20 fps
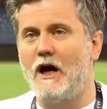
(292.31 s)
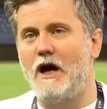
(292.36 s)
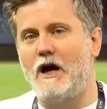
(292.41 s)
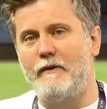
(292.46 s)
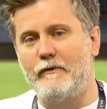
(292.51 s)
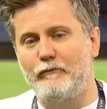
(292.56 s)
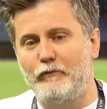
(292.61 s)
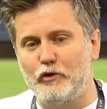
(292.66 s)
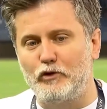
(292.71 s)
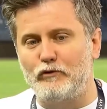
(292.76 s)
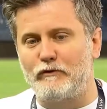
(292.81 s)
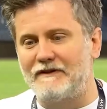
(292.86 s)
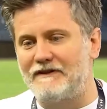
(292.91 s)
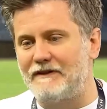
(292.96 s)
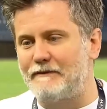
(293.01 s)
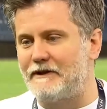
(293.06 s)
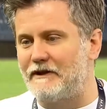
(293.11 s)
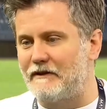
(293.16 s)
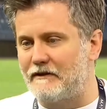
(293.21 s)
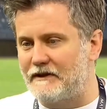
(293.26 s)
Ama Buruma
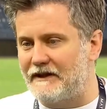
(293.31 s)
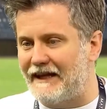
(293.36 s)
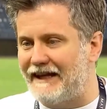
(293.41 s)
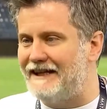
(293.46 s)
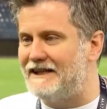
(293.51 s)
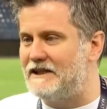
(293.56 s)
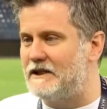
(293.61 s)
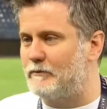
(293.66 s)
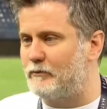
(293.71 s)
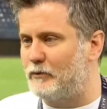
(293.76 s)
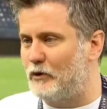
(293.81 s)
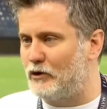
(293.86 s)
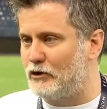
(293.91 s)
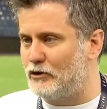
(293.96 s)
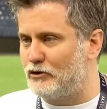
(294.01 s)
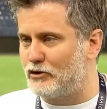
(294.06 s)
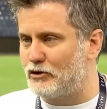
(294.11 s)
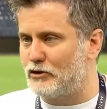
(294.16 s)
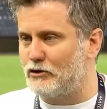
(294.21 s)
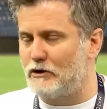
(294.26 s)
tabii ki değişik bir
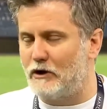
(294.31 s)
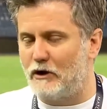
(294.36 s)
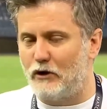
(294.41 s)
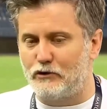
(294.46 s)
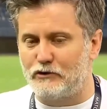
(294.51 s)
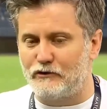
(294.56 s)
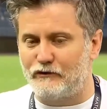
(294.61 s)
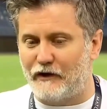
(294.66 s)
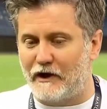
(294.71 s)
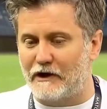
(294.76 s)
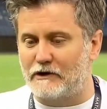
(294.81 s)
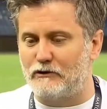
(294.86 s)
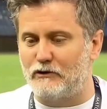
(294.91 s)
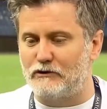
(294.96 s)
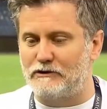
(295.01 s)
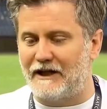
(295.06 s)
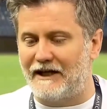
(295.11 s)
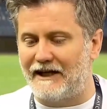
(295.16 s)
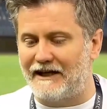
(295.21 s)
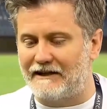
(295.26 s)
oyuncu. Öz, farklı
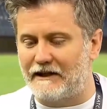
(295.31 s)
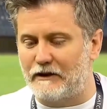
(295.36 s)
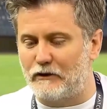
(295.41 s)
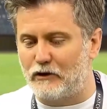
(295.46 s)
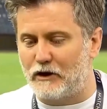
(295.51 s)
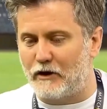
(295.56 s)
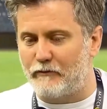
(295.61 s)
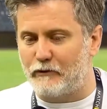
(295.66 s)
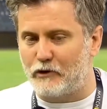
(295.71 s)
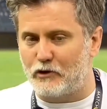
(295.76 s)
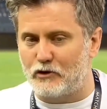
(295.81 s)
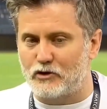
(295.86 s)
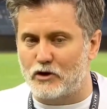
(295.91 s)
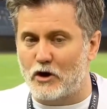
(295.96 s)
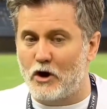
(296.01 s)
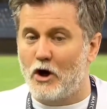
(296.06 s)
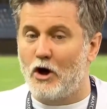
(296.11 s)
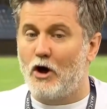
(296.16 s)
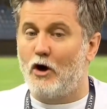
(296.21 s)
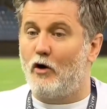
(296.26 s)
özellikleri olan bir oyuncu.
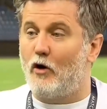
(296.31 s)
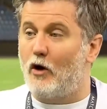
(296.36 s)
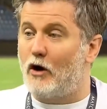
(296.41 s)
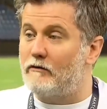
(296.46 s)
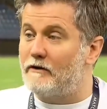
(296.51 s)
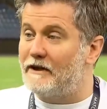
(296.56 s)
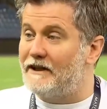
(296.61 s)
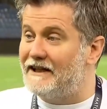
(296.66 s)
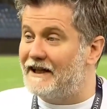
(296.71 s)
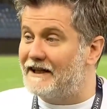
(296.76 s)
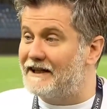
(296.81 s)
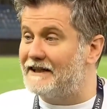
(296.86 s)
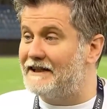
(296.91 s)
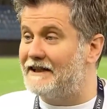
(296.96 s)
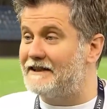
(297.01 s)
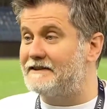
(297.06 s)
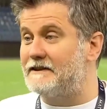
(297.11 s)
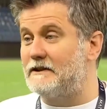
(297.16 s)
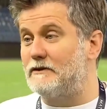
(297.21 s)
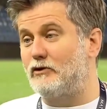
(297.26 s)
O havayı
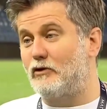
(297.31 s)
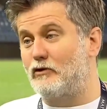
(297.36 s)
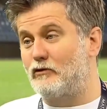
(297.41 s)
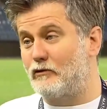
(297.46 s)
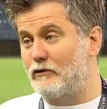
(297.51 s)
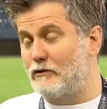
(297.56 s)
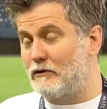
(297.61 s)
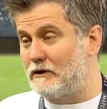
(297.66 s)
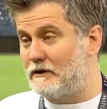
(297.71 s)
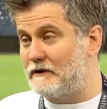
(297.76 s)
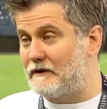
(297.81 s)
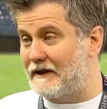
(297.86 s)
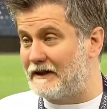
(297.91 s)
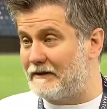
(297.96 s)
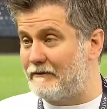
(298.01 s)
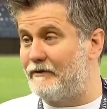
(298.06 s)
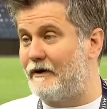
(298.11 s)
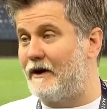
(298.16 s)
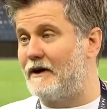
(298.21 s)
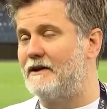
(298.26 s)
yakalarsa çok
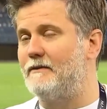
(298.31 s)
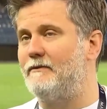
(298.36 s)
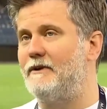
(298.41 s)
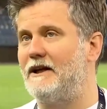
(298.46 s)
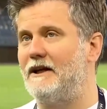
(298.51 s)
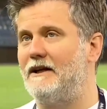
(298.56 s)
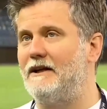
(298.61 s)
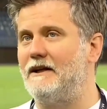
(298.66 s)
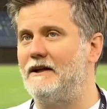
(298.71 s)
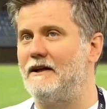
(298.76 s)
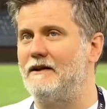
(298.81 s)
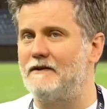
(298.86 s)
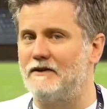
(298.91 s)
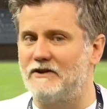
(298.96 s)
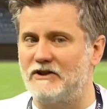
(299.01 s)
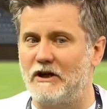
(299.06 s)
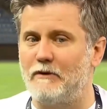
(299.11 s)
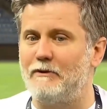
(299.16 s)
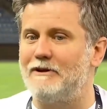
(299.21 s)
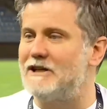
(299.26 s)
takım farklı bir yerlere
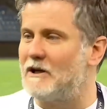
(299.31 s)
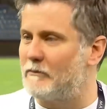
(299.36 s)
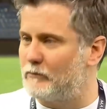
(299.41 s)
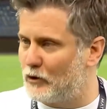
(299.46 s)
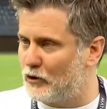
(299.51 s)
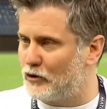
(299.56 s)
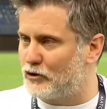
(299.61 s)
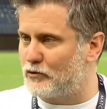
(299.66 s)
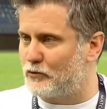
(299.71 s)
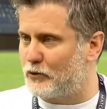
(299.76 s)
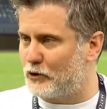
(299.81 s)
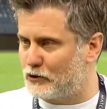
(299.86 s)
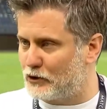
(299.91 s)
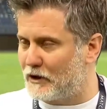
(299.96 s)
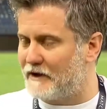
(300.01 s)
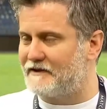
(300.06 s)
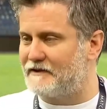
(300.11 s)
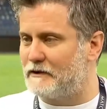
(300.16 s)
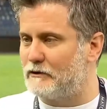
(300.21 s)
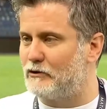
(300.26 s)
taşıyabilecek bir oyuncu
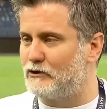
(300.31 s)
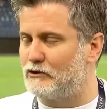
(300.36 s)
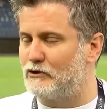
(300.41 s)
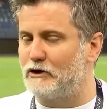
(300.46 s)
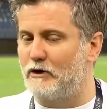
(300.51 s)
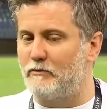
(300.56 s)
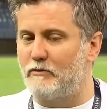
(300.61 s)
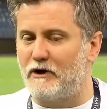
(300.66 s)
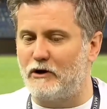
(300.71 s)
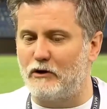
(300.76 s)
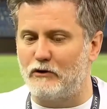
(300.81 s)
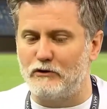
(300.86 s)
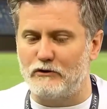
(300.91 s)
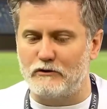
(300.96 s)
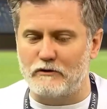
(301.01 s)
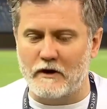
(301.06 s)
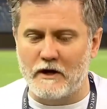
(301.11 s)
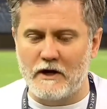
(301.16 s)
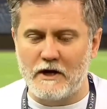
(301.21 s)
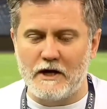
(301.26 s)
potansiyeli olduğunu da
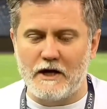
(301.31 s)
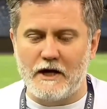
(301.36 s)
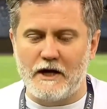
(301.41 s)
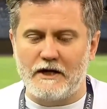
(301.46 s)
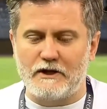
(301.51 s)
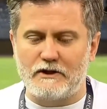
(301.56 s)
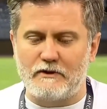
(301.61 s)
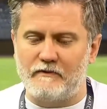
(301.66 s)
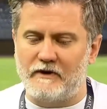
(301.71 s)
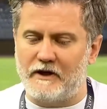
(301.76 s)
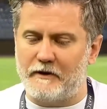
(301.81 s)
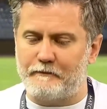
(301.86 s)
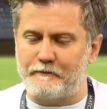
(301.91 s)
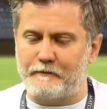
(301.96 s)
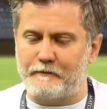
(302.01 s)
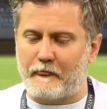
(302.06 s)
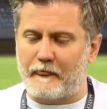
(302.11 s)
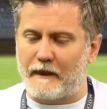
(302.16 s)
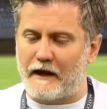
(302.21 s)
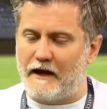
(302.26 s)
biliyoruz. Şimdi
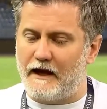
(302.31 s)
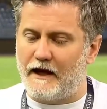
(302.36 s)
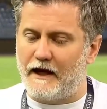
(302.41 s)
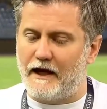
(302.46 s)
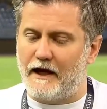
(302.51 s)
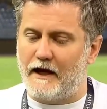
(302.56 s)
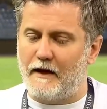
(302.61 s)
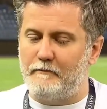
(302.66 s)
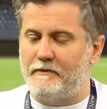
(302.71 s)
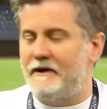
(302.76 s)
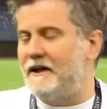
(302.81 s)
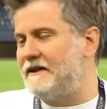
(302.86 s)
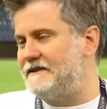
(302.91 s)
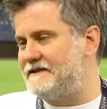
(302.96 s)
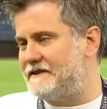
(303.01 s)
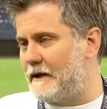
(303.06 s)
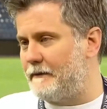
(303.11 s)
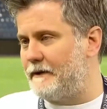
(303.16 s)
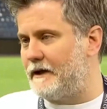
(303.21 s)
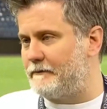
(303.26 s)
e, biraz
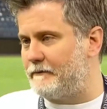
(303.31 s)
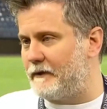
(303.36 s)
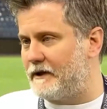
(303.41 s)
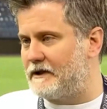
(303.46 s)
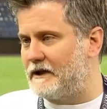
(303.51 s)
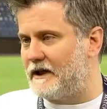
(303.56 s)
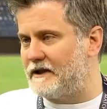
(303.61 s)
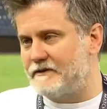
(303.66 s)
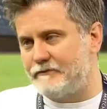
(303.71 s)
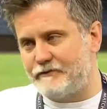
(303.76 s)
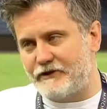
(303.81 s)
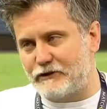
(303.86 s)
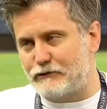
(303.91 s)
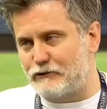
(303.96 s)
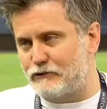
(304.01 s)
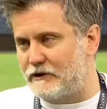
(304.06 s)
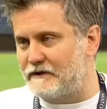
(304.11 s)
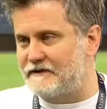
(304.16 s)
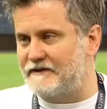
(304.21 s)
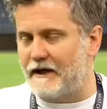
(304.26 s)
sabretmek lazım.
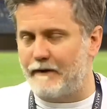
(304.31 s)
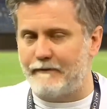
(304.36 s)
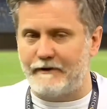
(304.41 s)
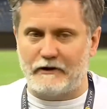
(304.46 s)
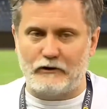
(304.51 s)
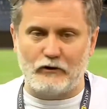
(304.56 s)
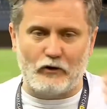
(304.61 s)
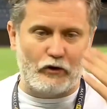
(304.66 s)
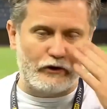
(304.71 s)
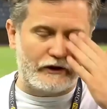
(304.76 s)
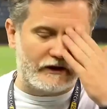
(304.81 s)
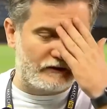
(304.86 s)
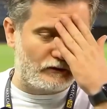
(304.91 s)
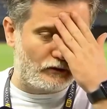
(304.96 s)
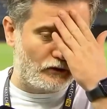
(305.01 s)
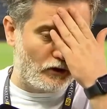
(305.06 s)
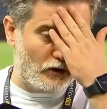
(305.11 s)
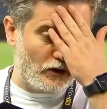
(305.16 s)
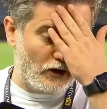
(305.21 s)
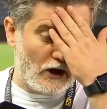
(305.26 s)
Jesus da sabrediyor,
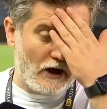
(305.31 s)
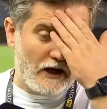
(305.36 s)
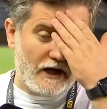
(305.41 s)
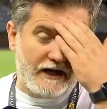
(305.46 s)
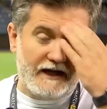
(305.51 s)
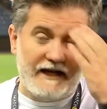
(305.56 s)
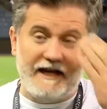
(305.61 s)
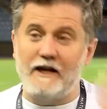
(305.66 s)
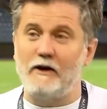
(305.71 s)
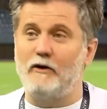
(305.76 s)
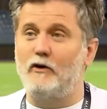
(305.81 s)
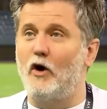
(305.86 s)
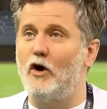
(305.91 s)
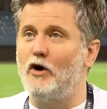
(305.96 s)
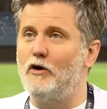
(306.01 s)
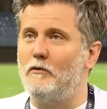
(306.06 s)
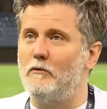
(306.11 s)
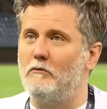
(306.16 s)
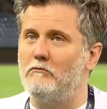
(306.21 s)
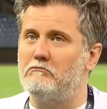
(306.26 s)
oynatıyor.
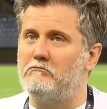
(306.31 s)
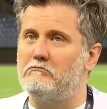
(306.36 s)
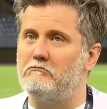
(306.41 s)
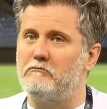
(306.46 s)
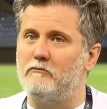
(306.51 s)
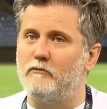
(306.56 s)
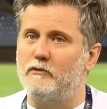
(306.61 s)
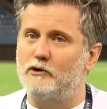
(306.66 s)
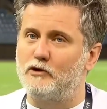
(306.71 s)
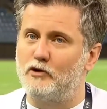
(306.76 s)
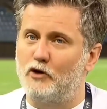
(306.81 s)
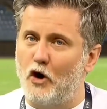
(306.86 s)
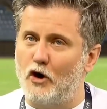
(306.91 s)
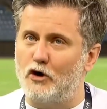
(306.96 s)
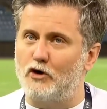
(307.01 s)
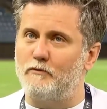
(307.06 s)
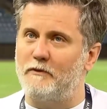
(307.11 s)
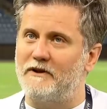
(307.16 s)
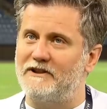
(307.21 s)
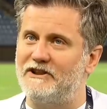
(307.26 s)
Lincoln
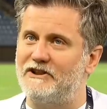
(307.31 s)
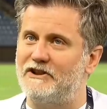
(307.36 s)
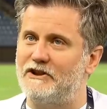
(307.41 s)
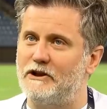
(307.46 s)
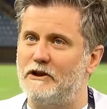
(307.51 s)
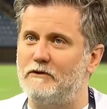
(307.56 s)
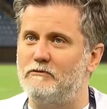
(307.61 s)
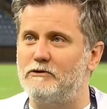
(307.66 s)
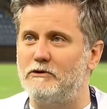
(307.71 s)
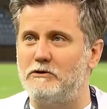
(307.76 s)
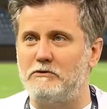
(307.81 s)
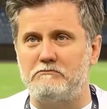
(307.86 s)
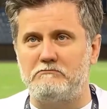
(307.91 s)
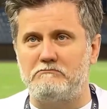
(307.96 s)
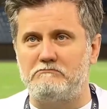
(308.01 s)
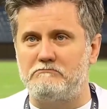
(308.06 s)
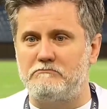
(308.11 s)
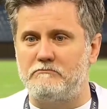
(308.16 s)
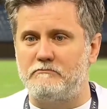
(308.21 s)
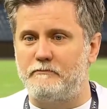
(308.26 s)
4 maç içinde bugün
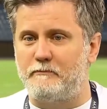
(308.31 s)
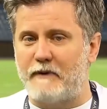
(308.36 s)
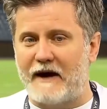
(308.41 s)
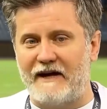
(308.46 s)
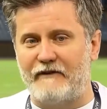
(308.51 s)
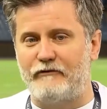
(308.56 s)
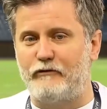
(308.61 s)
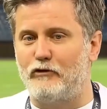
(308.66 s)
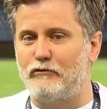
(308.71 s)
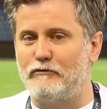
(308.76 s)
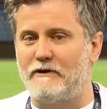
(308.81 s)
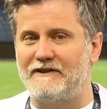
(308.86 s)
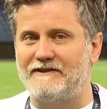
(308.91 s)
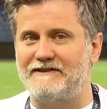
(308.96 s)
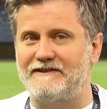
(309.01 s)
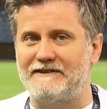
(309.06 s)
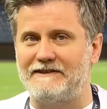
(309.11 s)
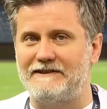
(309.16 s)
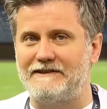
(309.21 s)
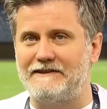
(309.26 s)

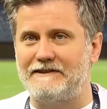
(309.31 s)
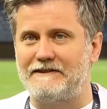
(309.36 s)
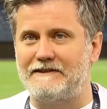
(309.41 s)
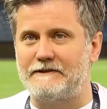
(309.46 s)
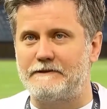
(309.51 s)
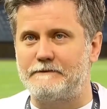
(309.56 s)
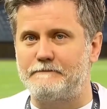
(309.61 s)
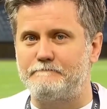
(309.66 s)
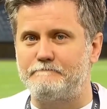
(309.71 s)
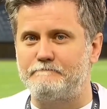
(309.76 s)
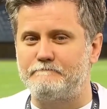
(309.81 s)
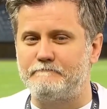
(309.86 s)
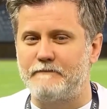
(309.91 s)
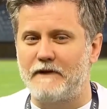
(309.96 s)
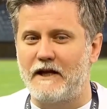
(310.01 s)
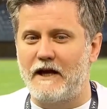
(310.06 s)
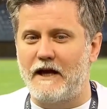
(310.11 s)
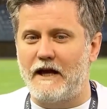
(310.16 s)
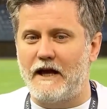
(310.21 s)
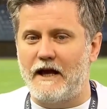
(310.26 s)
performansının
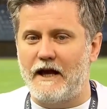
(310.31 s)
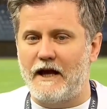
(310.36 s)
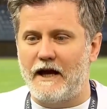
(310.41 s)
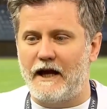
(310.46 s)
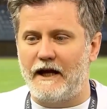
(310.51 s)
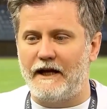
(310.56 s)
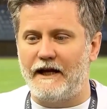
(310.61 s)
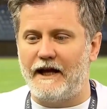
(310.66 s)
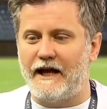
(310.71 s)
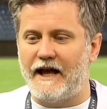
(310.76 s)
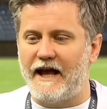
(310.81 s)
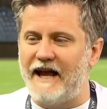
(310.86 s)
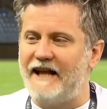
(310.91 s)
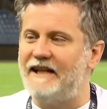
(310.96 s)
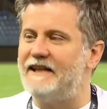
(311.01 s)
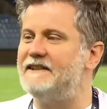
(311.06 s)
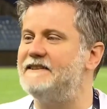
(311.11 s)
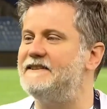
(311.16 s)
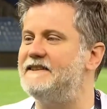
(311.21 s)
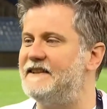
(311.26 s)
hani en
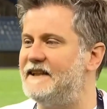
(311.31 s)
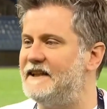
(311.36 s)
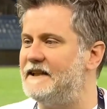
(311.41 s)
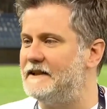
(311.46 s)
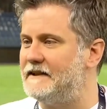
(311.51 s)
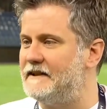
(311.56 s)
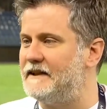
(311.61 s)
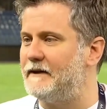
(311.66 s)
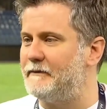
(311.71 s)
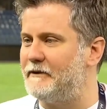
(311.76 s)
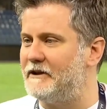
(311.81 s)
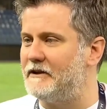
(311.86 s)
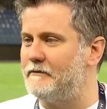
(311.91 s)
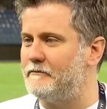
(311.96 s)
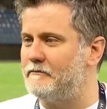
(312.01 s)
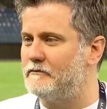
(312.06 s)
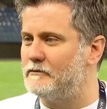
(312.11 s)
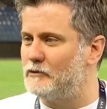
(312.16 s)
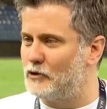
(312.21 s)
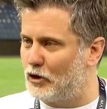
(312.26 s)
iyisi değildi diyebilirim
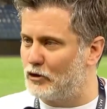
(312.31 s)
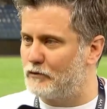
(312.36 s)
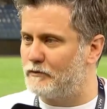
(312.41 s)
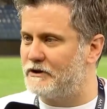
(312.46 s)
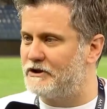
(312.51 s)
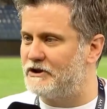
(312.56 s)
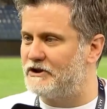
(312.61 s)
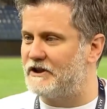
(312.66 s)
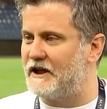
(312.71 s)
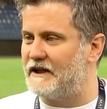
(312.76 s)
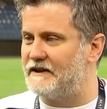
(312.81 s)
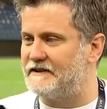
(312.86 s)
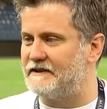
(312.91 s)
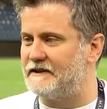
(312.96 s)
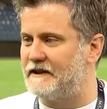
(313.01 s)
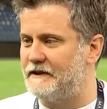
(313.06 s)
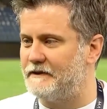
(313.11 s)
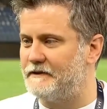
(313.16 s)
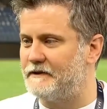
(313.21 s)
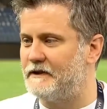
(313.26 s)
4 maç içerisinde.
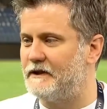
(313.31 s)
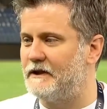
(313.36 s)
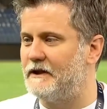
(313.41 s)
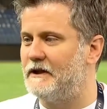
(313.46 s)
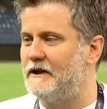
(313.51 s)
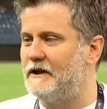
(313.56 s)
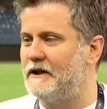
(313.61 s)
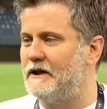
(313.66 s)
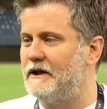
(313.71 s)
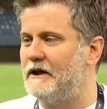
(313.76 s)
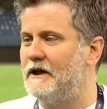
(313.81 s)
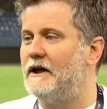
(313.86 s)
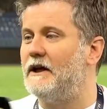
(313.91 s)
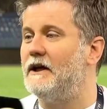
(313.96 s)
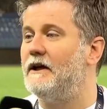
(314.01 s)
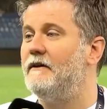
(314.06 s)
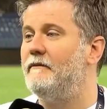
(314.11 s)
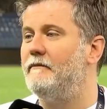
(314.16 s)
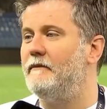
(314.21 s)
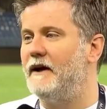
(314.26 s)
Farklı bir noktada oynadı.
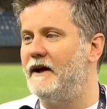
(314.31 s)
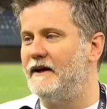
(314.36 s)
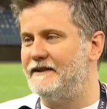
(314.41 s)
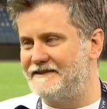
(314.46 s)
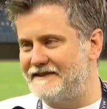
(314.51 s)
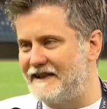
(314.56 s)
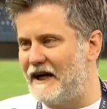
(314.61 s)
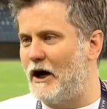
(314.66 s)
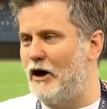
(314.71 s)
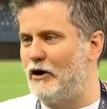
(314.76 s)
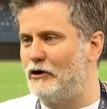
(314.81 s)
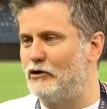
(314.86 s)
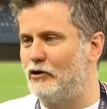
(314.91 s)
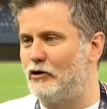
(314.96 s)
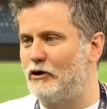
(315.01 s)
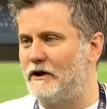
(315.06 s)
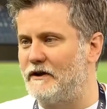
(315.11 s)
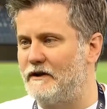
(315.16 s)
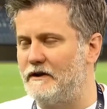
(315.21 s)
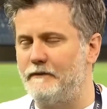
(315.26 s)
Evet, sağ önde
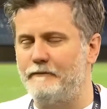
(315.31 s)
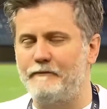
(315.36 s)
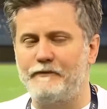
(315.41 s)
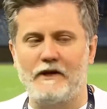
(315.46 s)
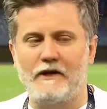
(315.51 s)
oynadı.